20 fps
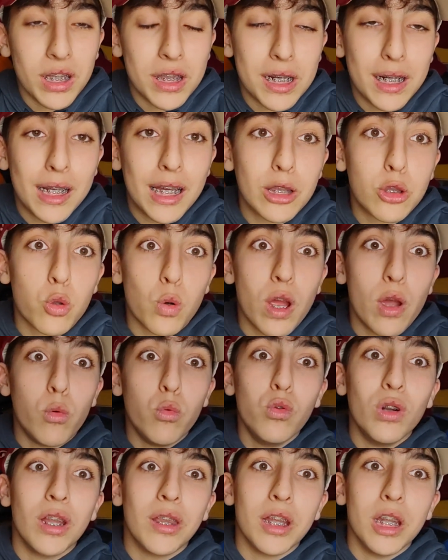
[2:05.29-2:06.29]
che tra l'altro è
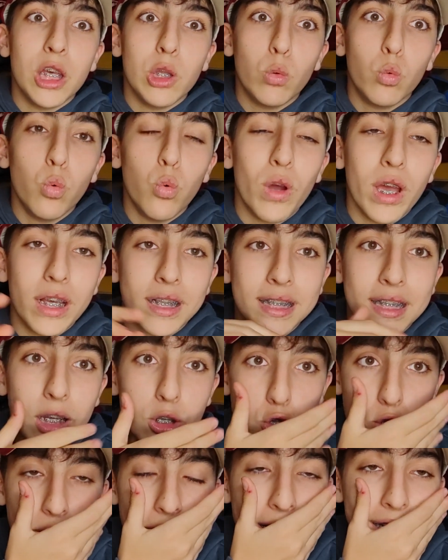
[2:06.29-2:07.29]
una delle due
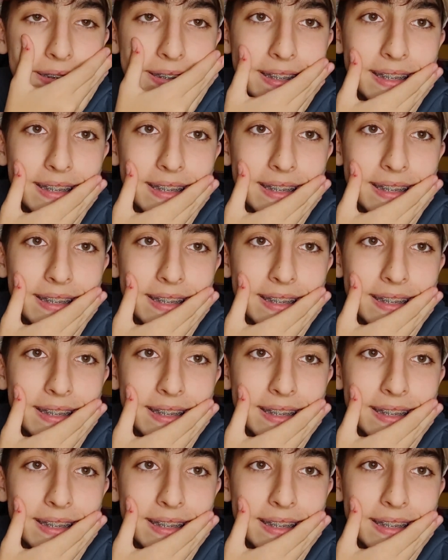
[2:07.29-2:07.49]
stagionali